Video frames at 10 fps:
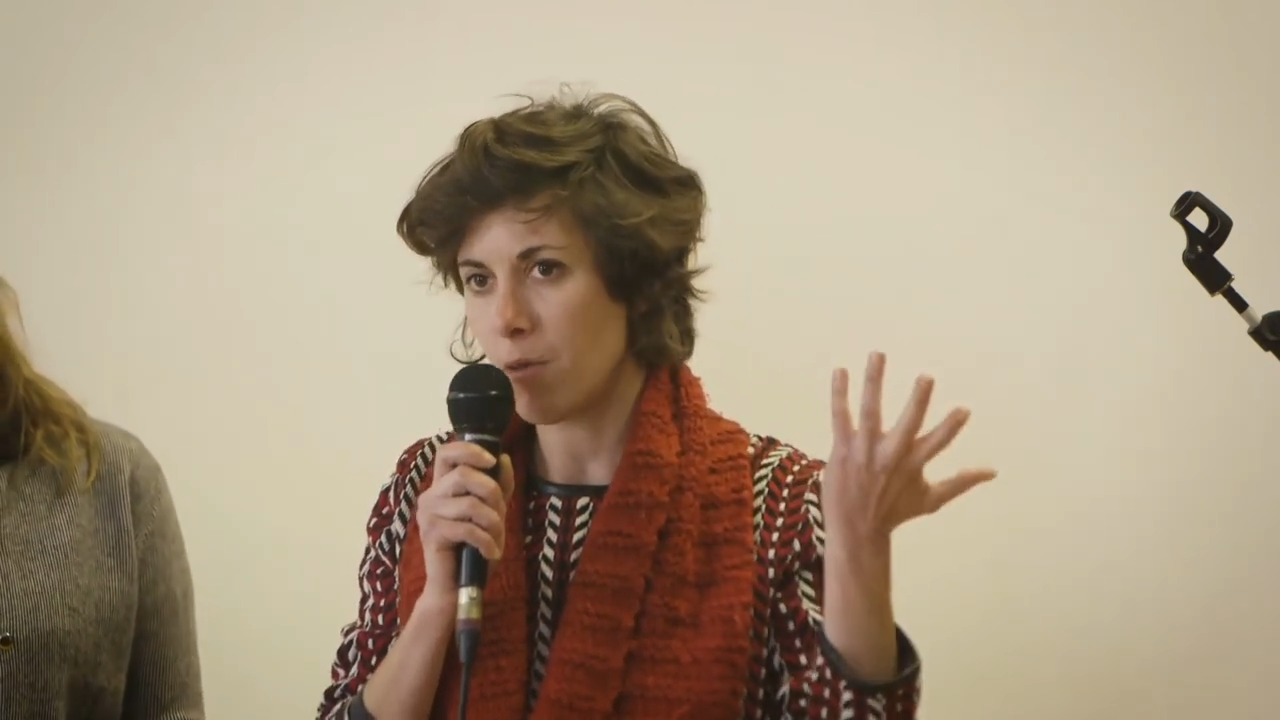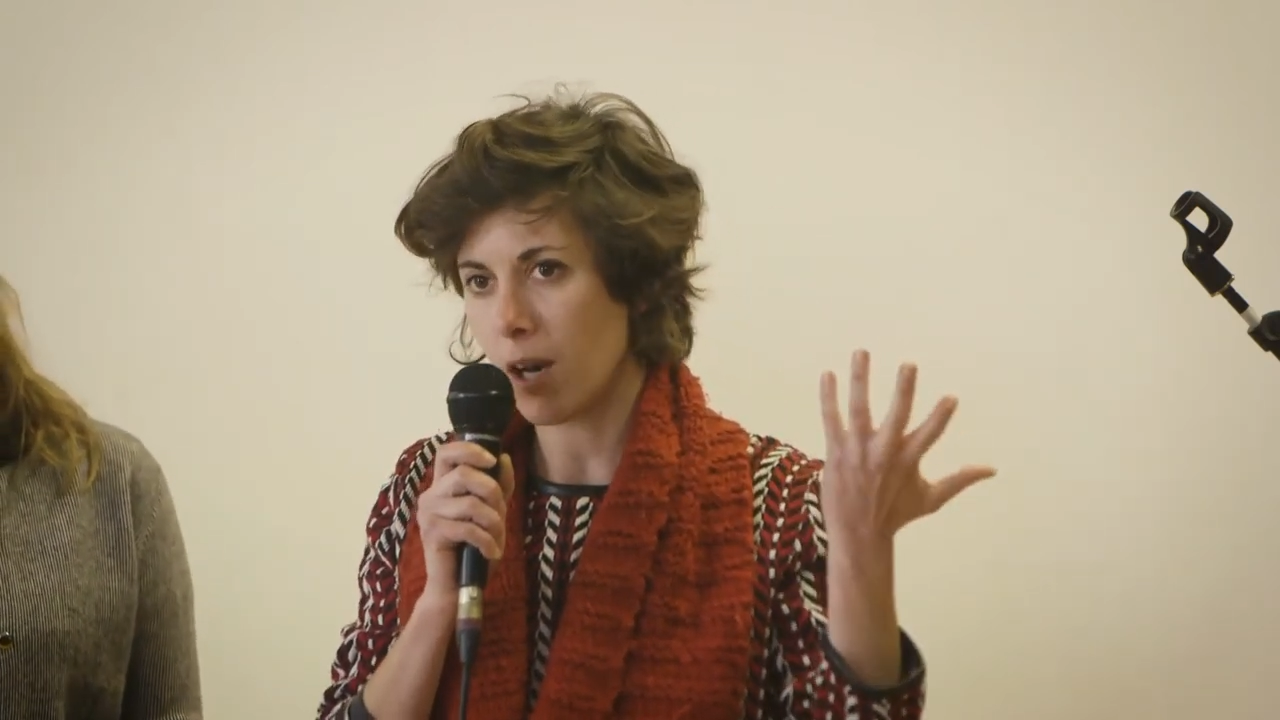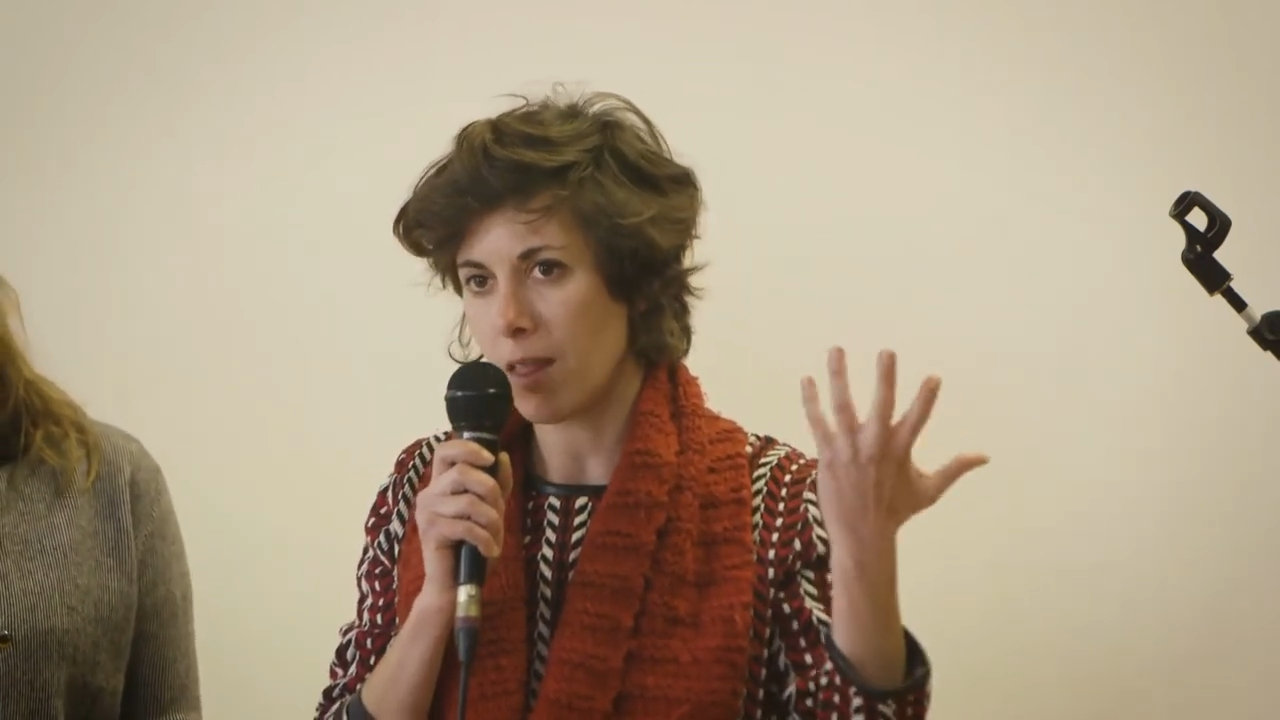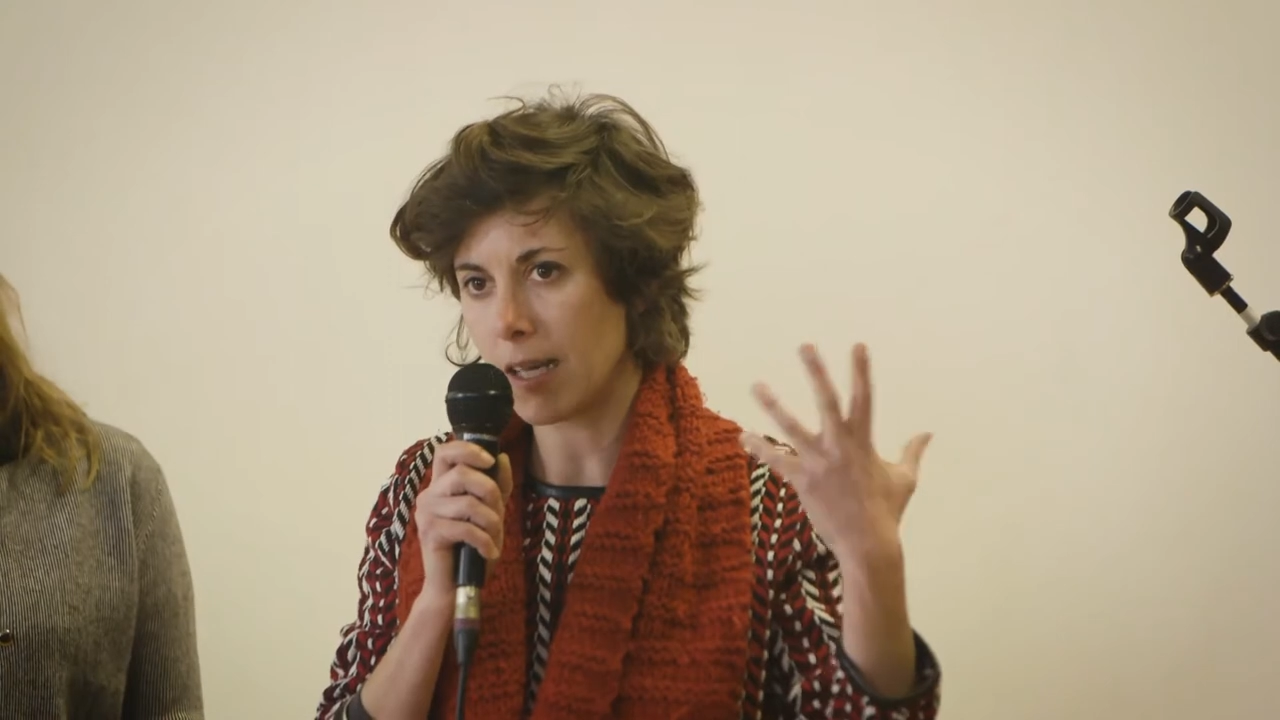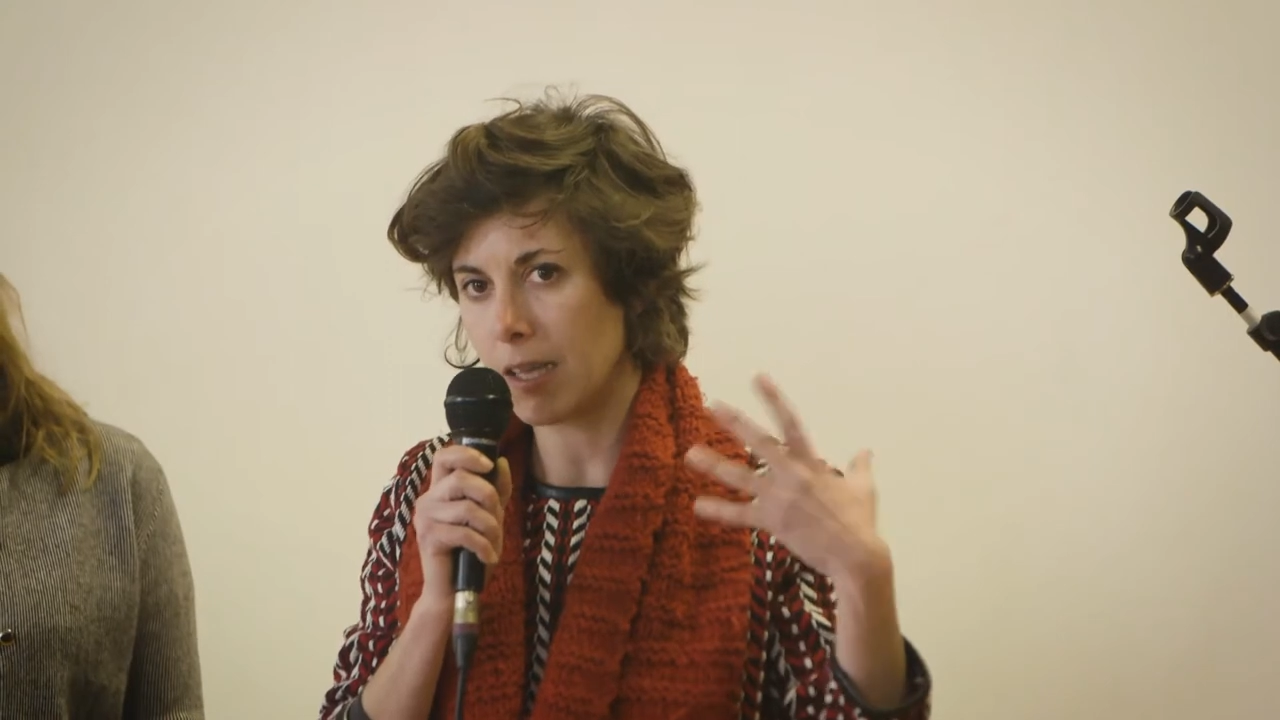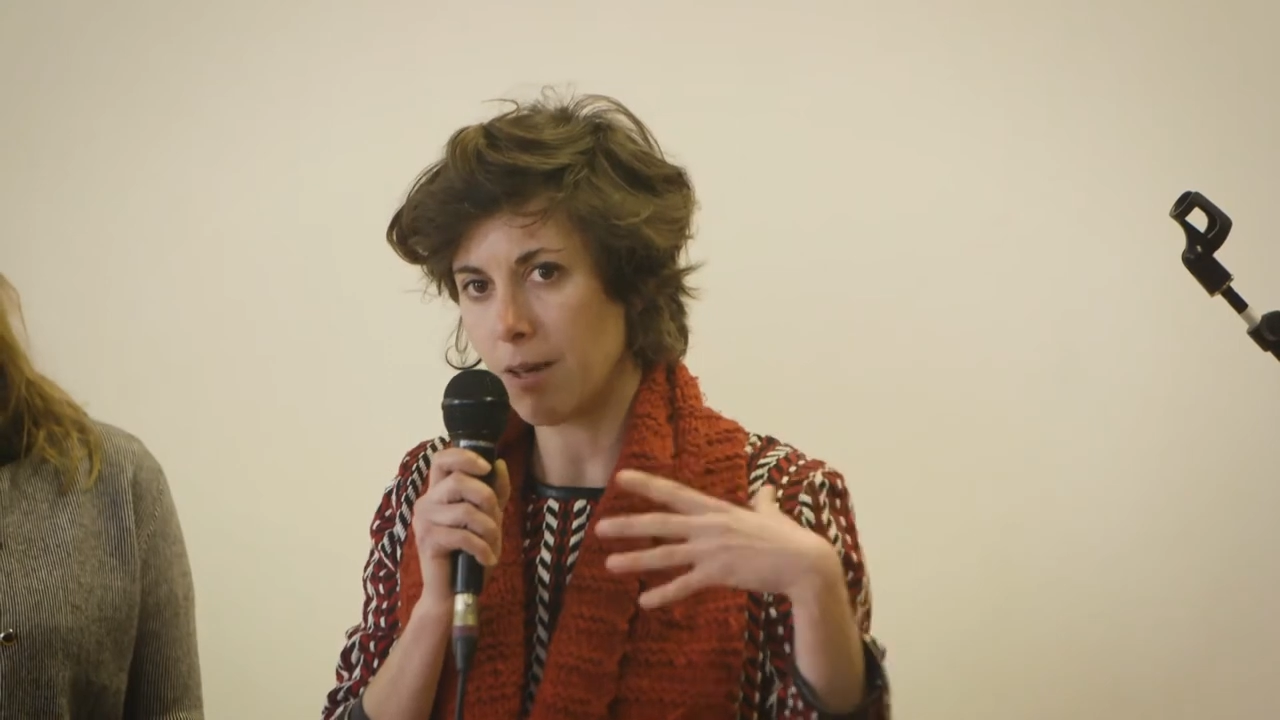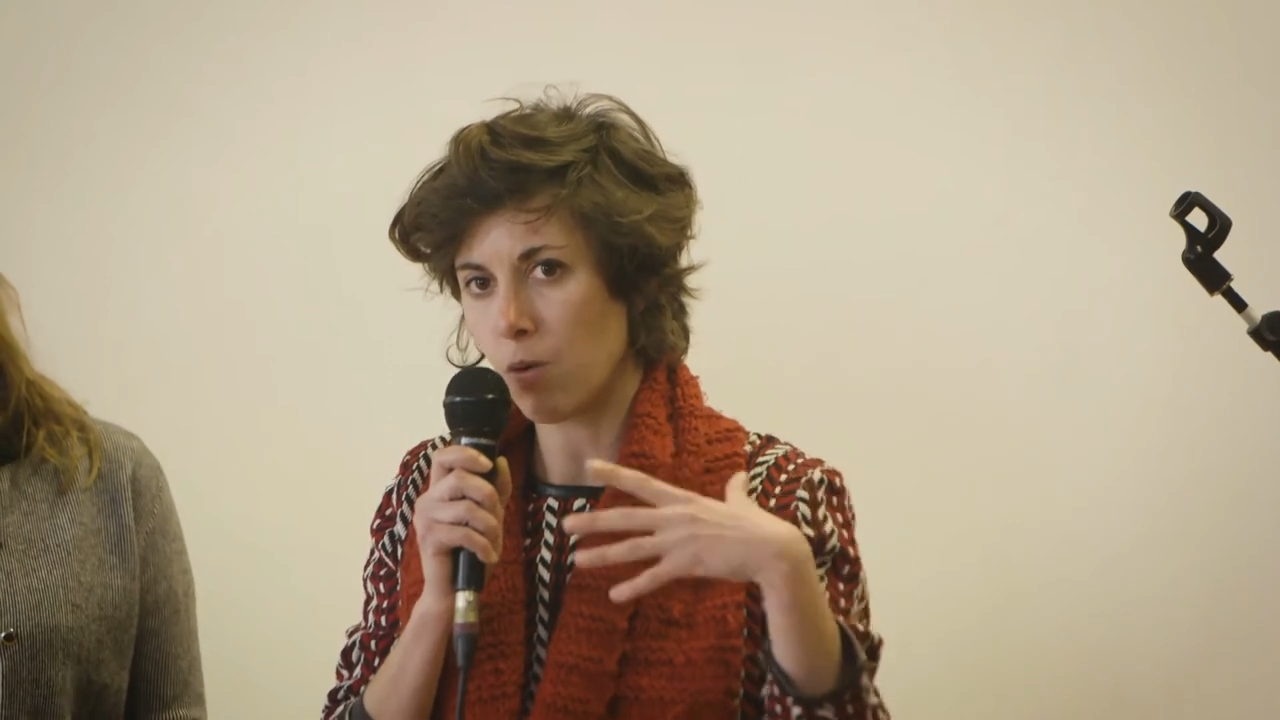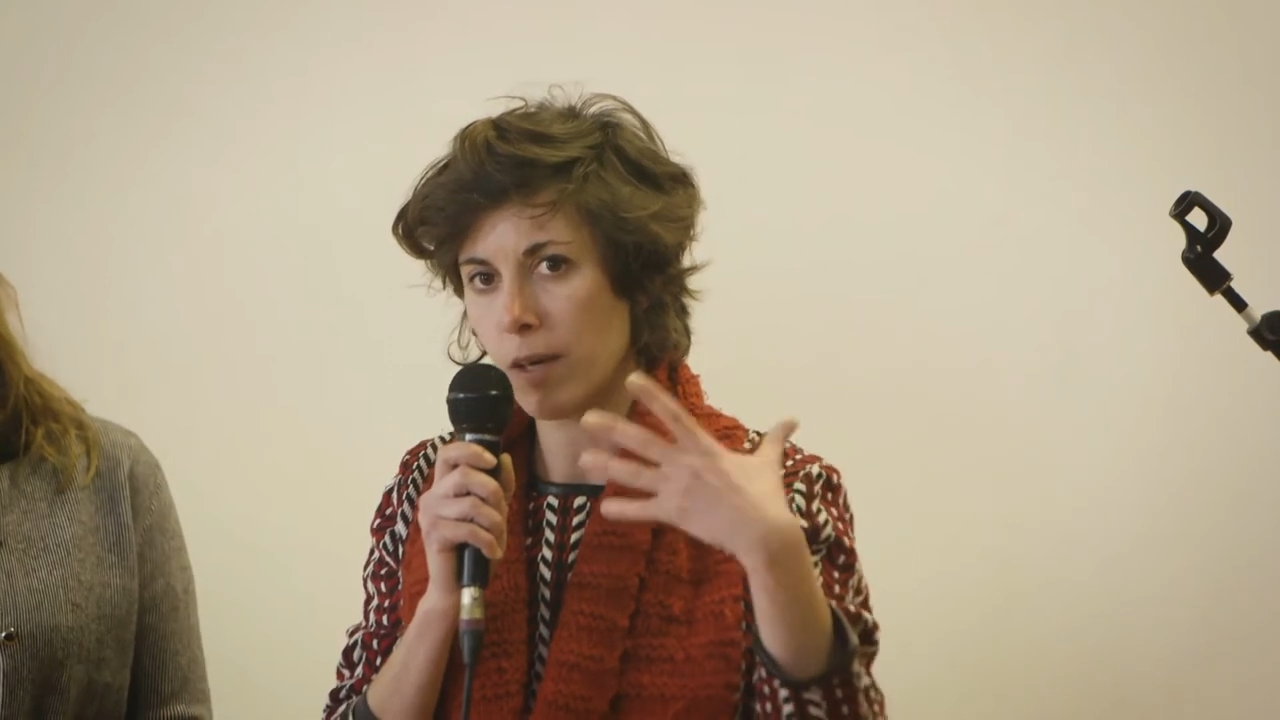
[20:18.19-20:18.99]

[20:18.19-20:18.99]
democracia activa